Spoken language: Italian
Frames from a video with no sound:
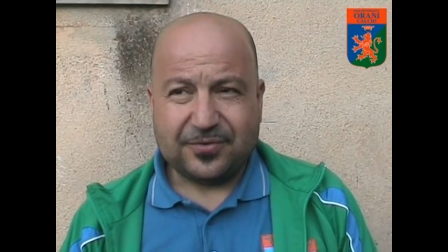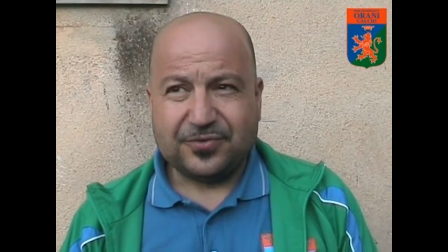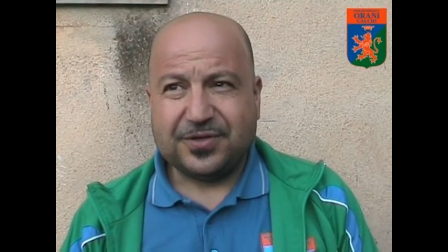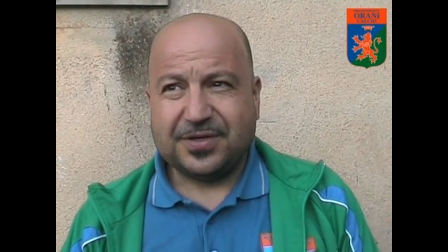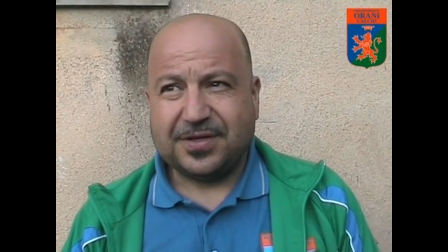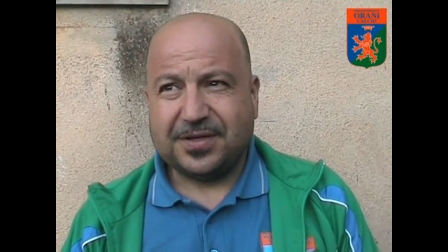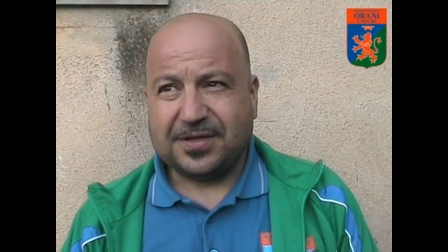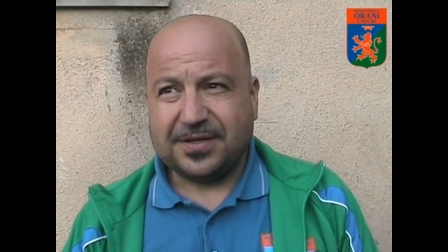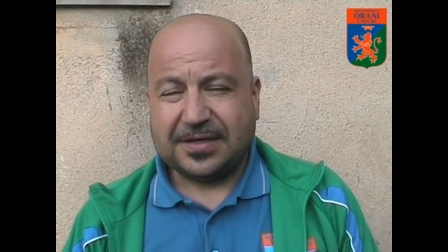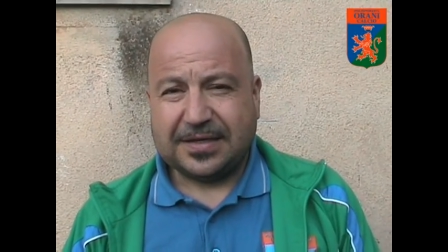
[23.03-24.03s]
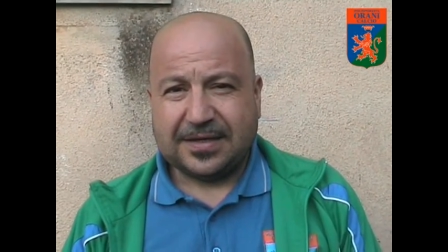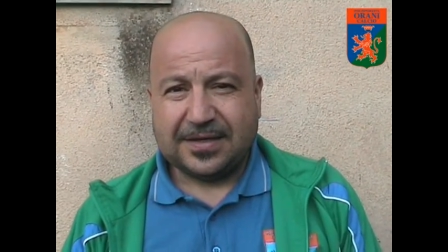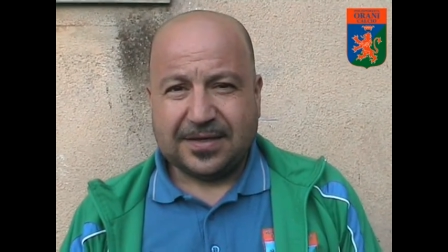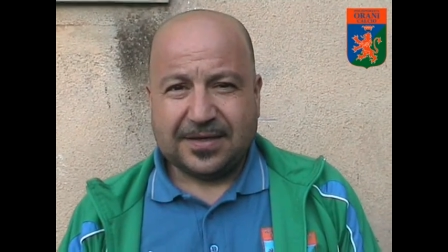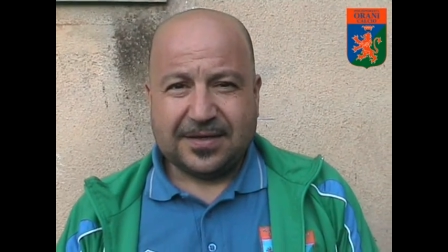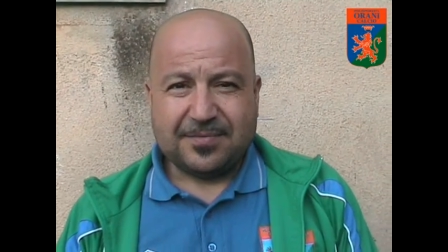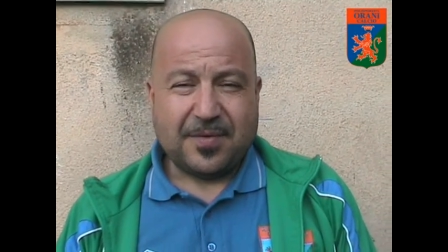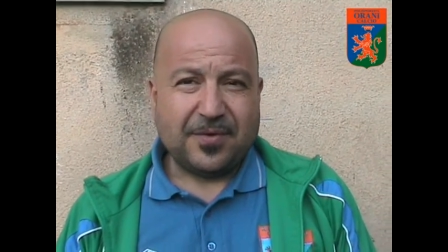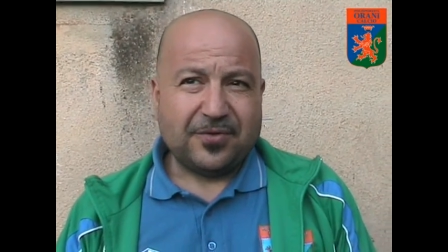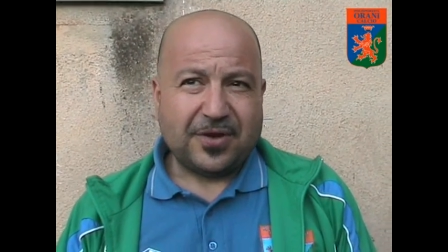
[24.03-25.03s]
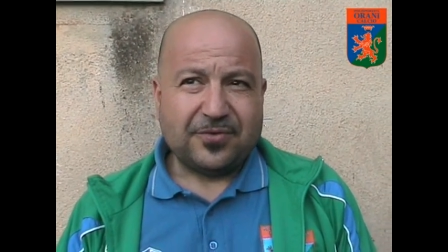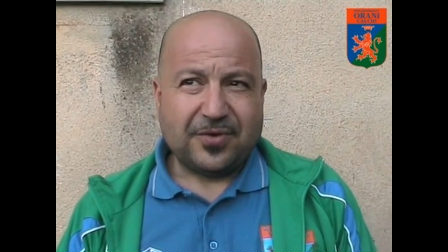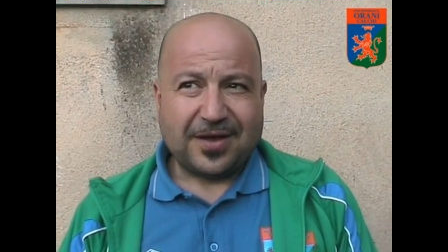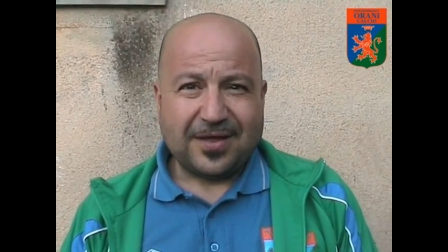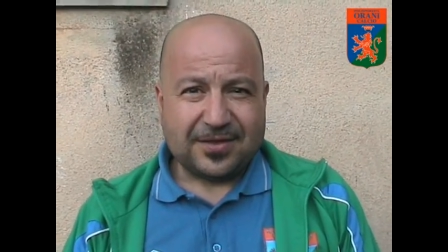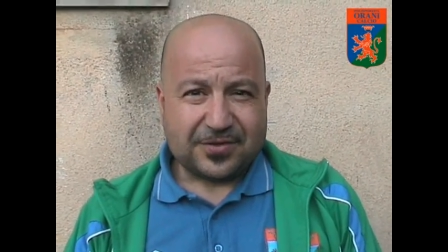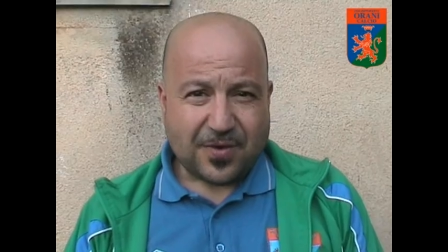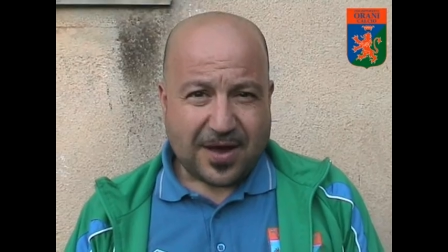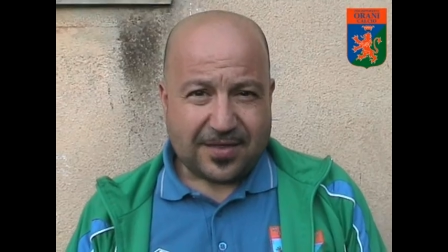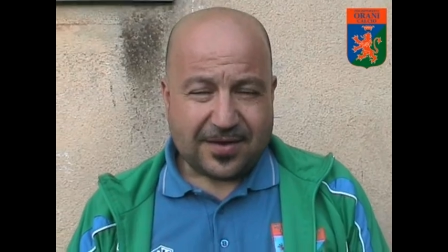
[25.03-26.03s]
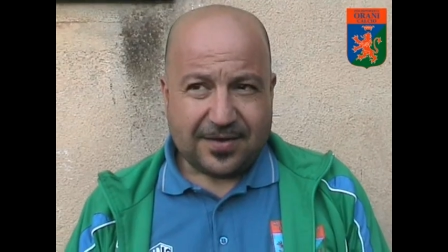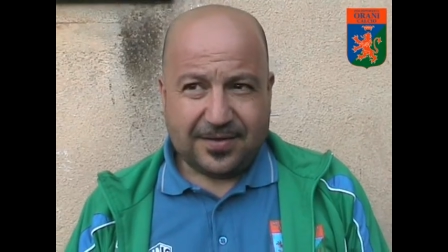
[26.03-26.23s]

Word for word: Oggi abbiamo incontrato una grande squadra,